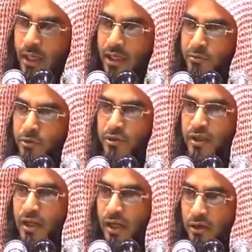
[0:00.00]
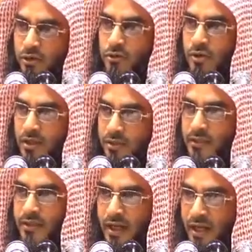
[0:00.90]
আর মদিনার আওস
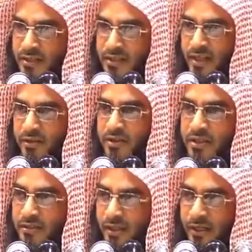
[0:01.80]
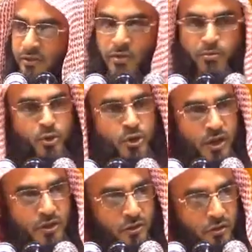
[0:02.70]
খাজরা যারা আনসারি হয়েছে তারা সব
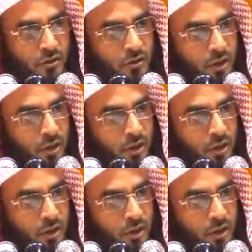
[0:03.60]
মুশরেক ছিল